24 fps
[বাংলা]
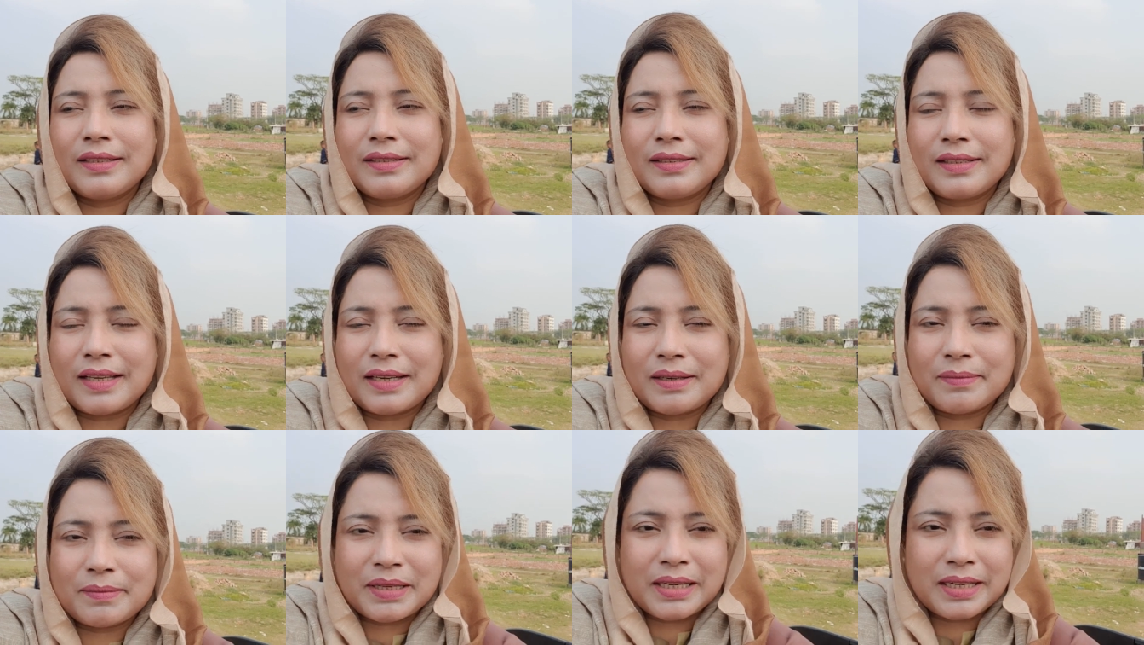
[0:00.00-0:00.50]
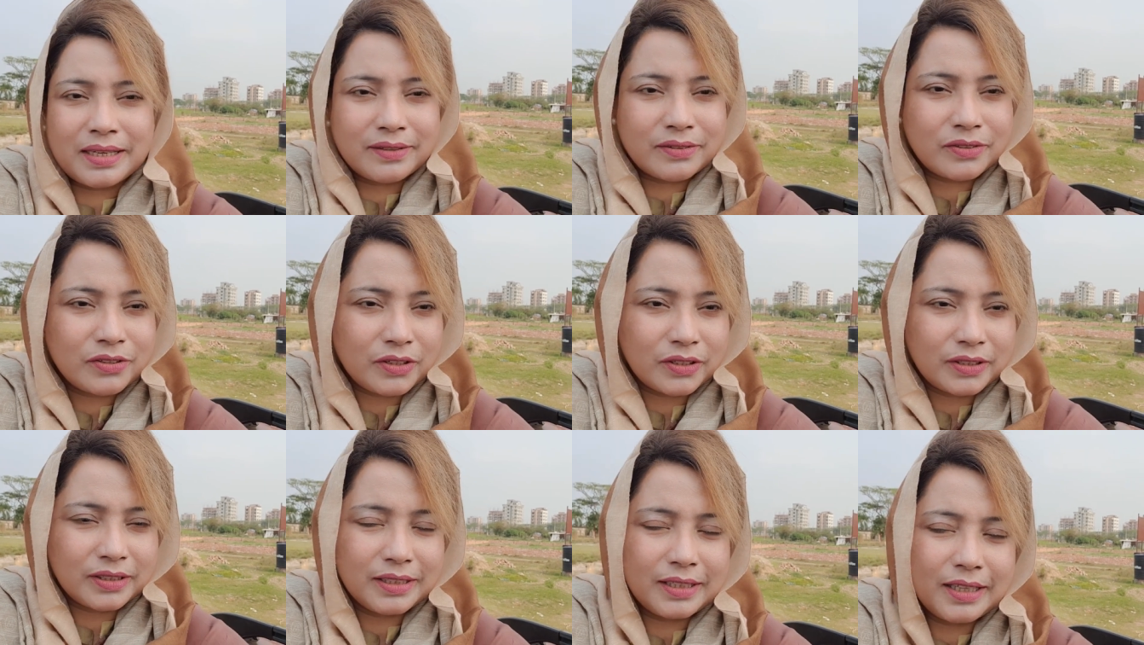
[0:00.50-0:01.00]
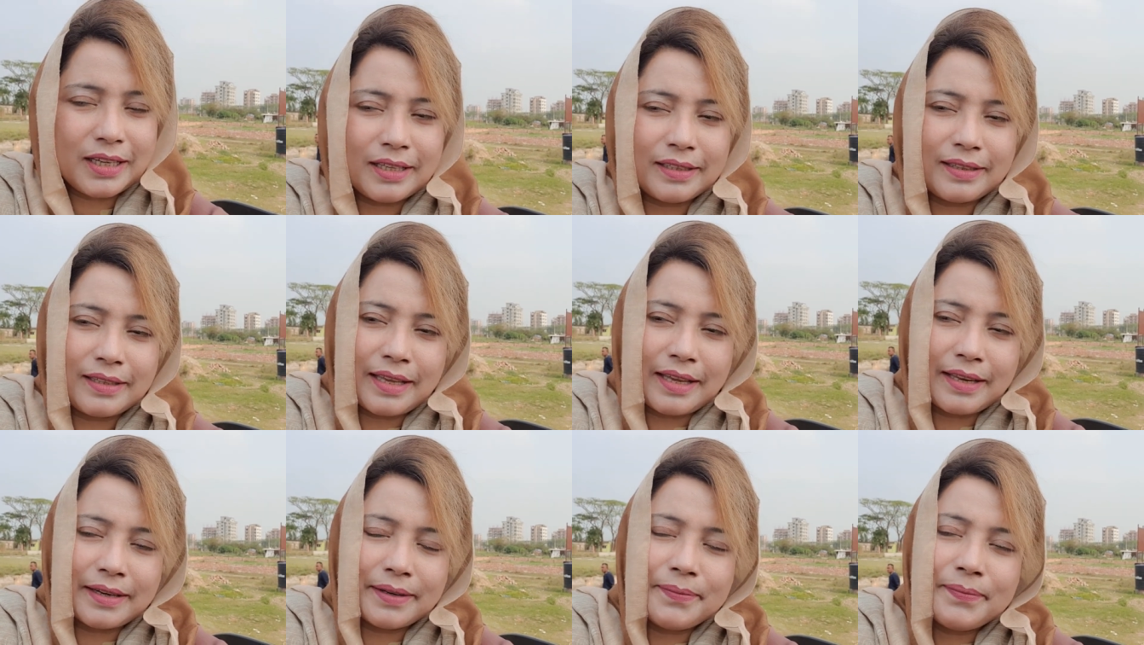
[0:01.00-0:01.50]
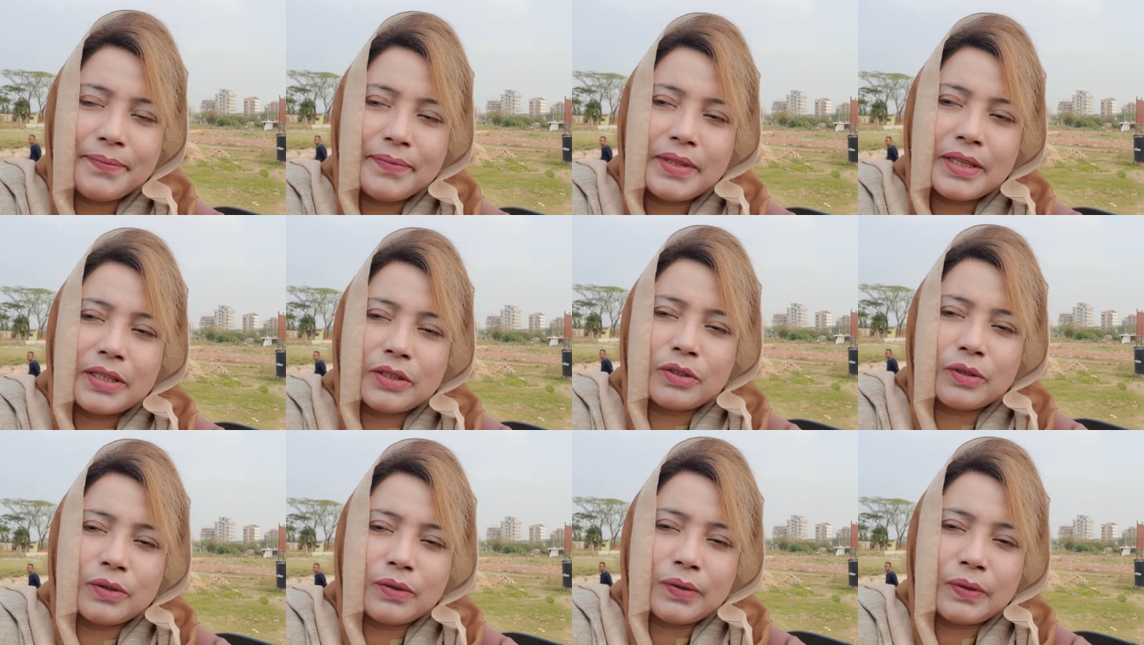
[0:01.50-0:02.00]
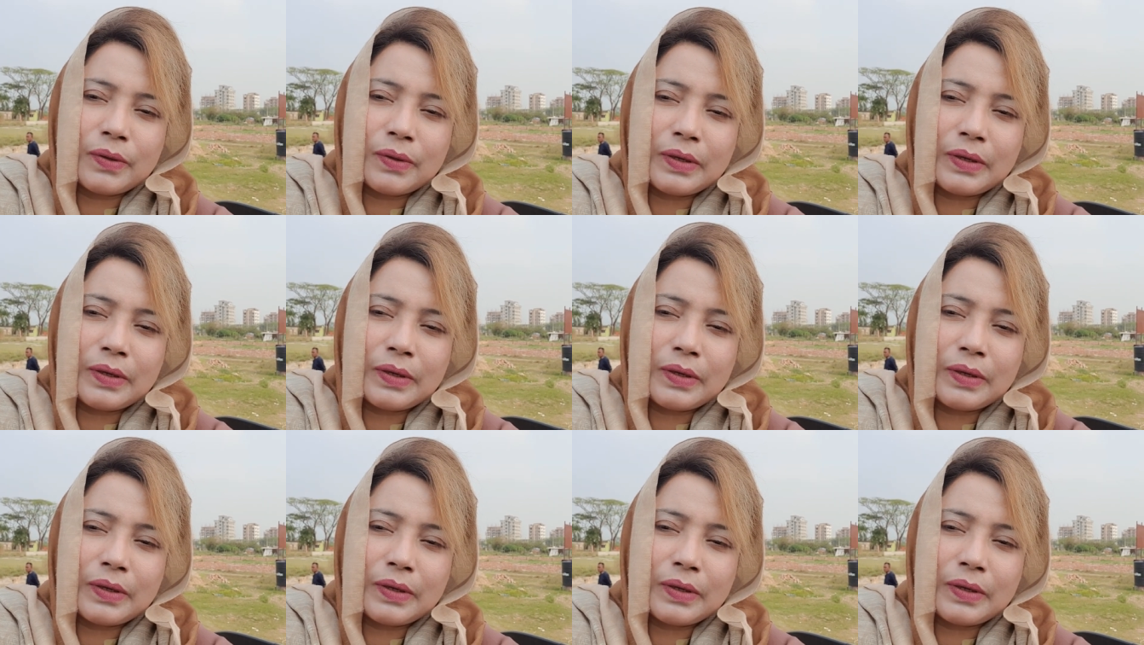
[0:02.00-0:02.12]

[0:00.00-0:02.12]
জানমালের সদ্গা দেন তো